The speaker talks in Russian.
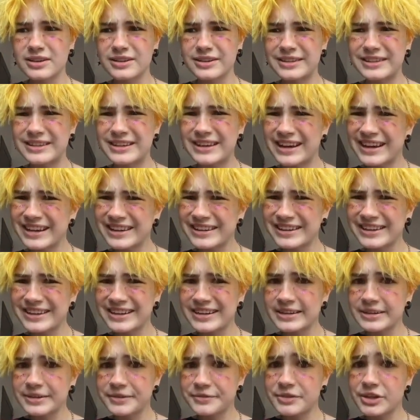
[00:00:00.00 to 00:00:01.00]
Да,
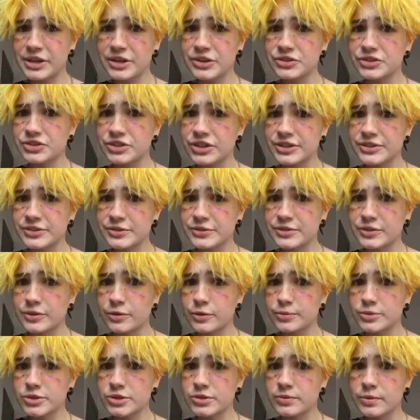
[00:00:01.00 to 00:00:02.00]
я являюсь частью
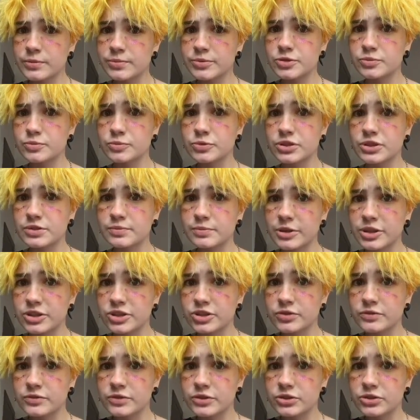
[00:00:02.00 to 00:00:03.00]
сообщества, почему ты
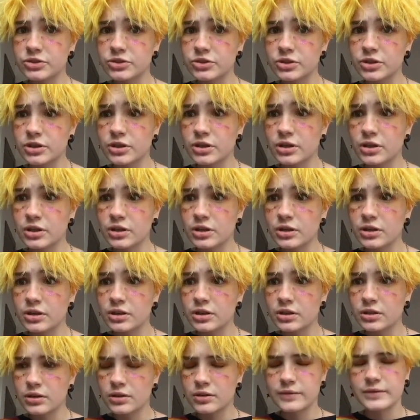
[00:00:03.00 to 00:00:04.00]
спрашиваешь?
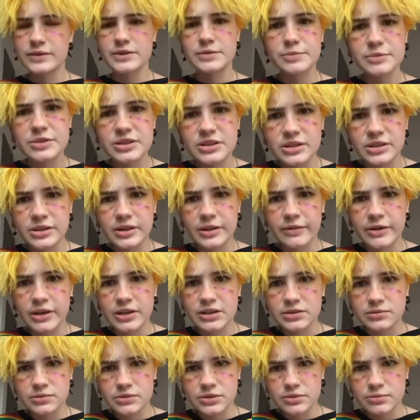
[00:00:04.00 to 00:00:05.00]
В смысле
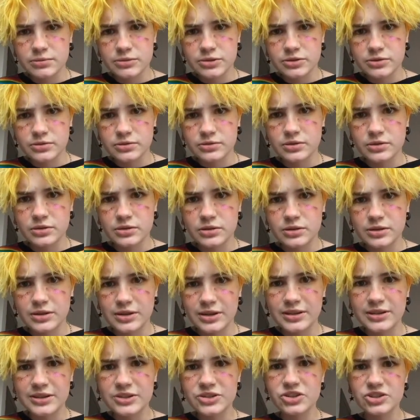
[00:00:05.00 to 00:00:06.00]
навязывать тебе что-то?
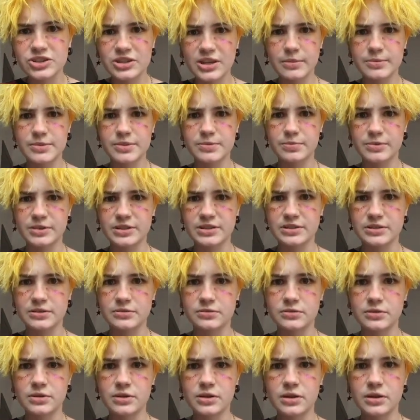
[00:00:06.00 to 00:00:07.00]
Так ты же сам
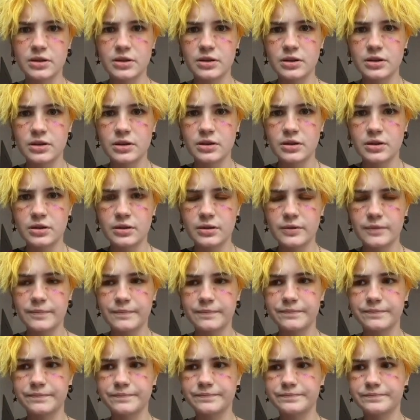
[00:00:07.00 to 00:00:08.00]
спросил.
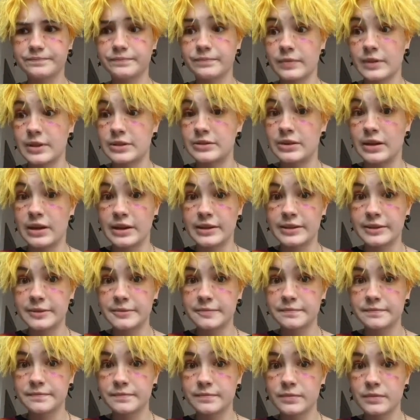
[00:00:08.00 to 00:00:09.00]
Ладно.
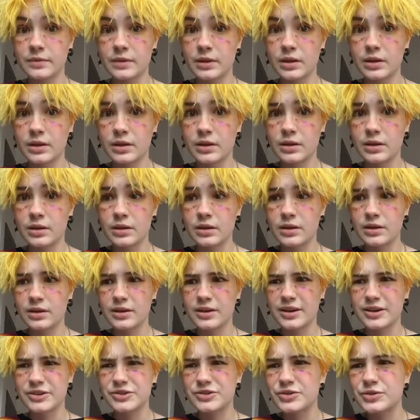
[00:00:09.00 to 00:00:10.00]

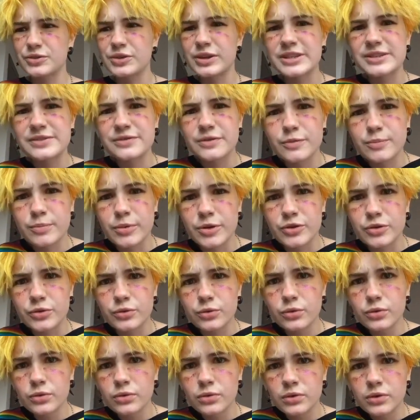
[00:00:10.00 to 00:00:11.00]
Хочу ли я свою
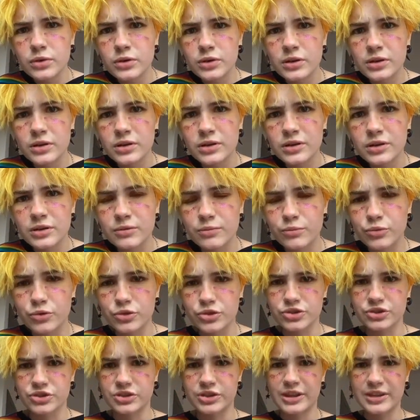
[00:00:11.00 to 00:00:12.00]
подругу?
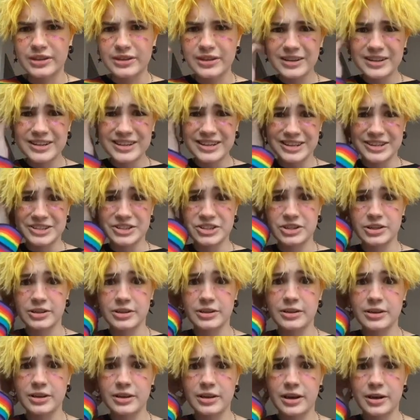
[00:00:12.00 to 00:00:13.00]
Боже, нет,
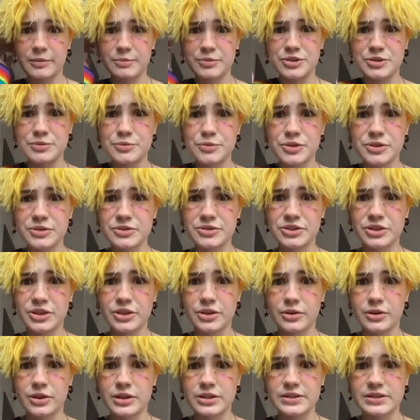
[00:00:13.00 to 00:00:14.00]
конечно. Почему я должна
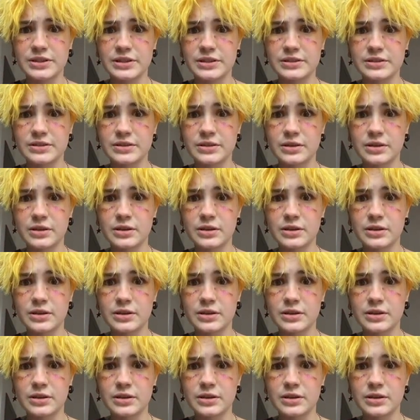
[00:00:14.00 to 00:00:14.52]
ее хотеть?